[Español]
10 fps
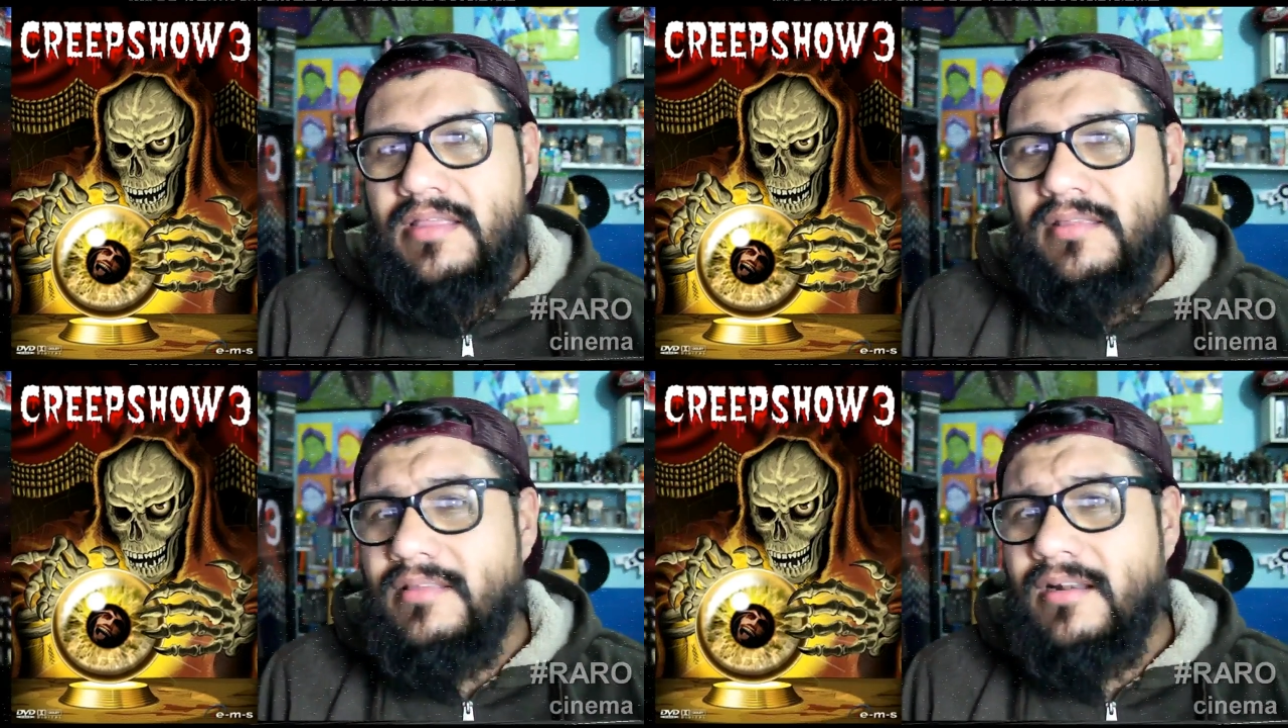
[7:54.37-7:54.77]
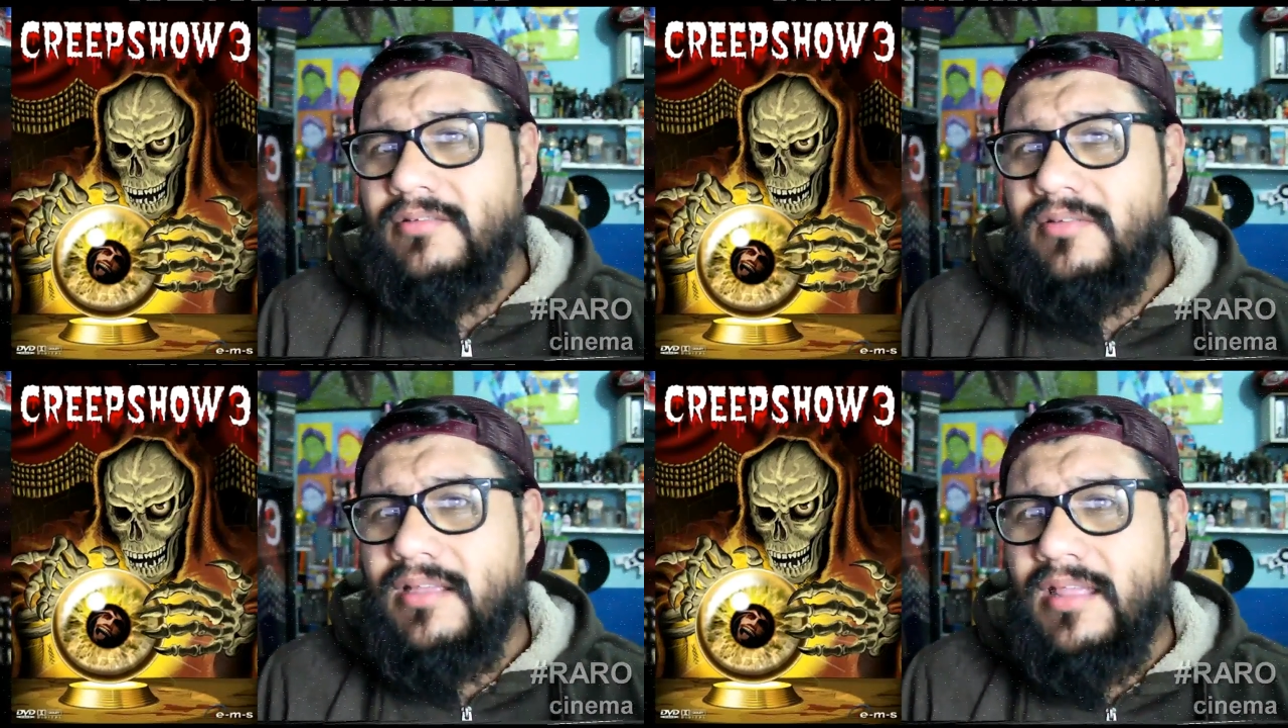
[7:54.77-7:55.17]
Y es que
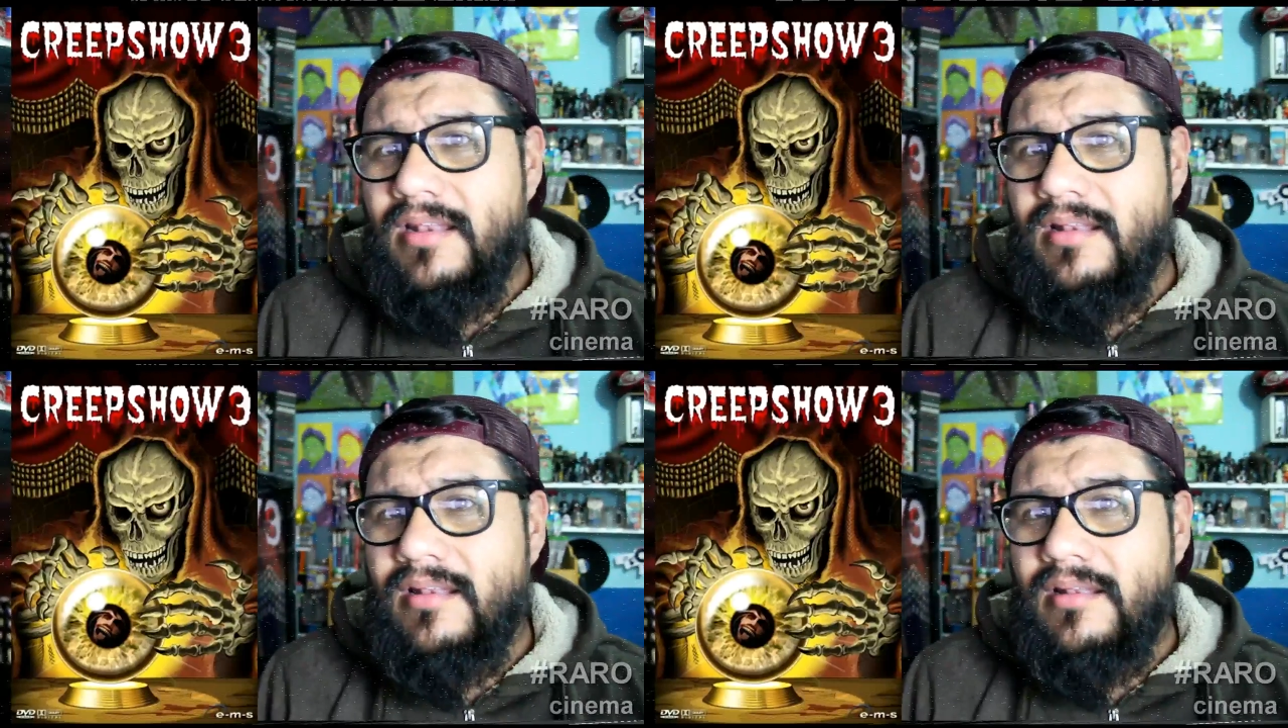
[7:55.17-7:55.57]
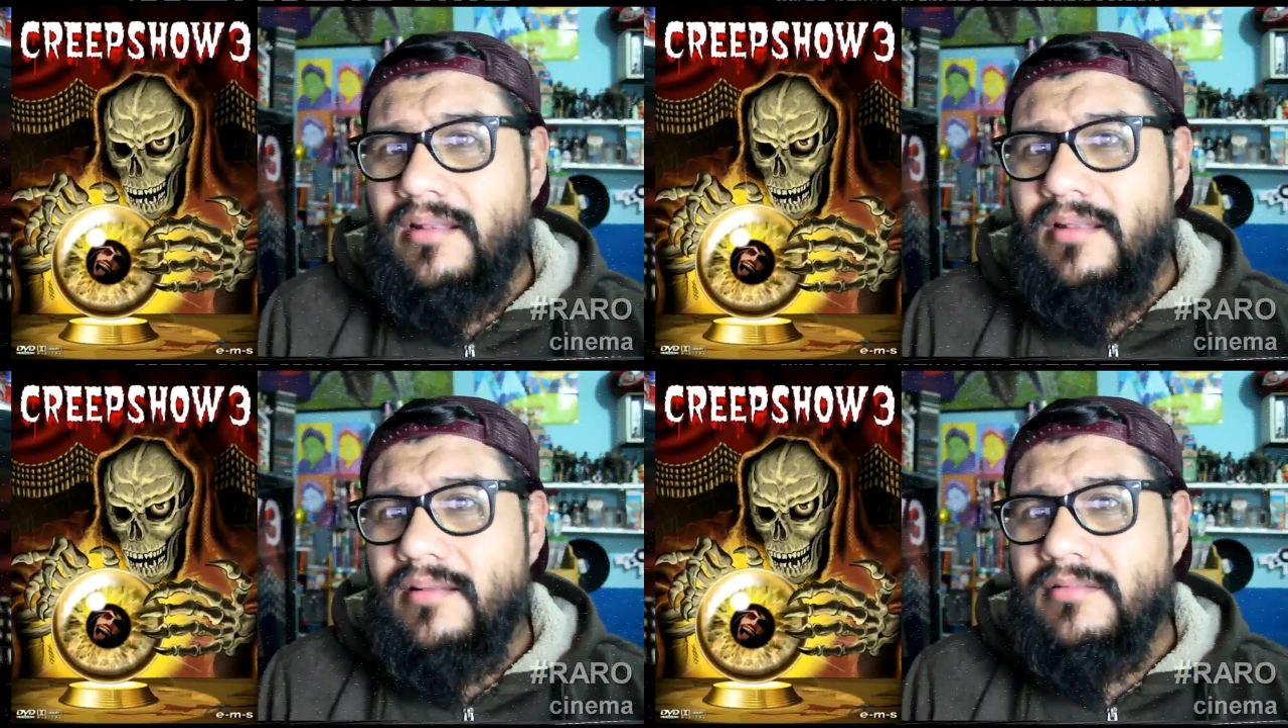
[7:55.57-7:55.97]
resulta que él
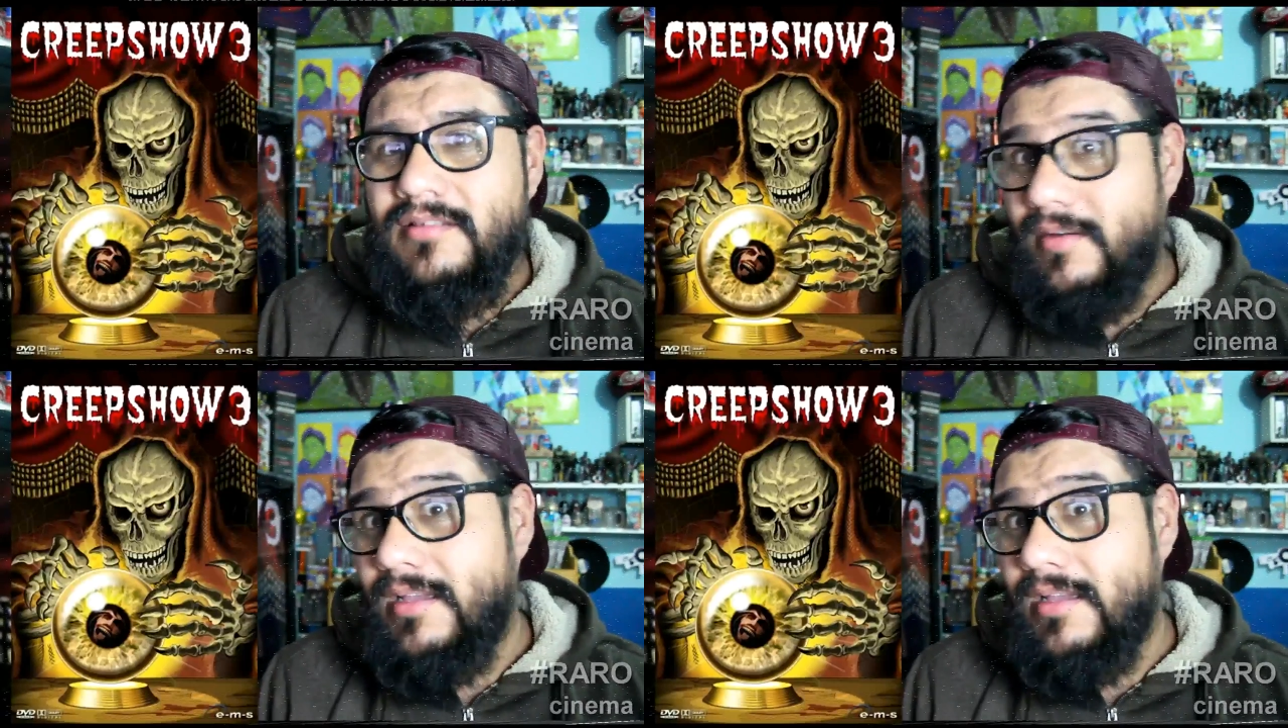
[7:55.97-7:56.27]
se va